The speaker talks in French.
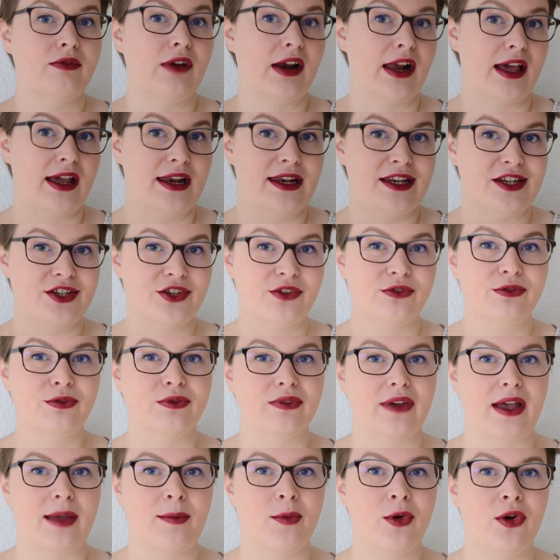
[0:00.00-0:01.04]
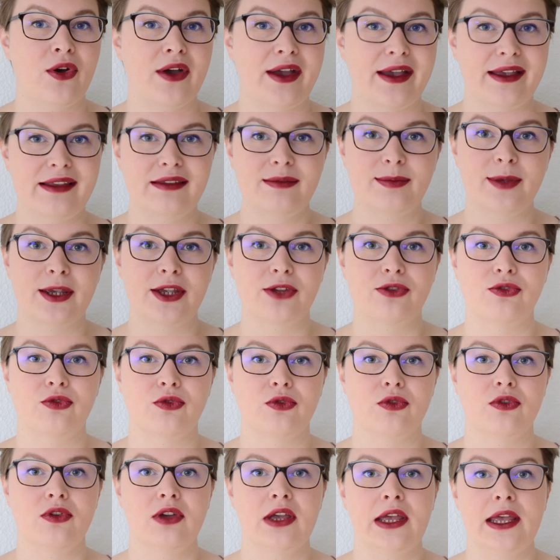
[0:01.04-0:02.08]
Voilà, les gens sont vraiment
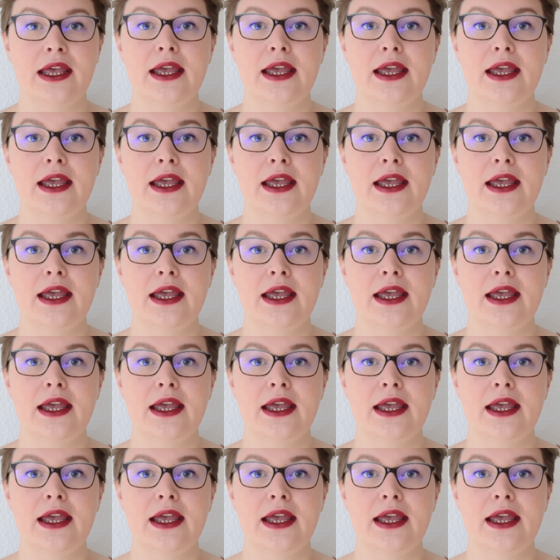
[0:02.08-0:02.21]
respectueux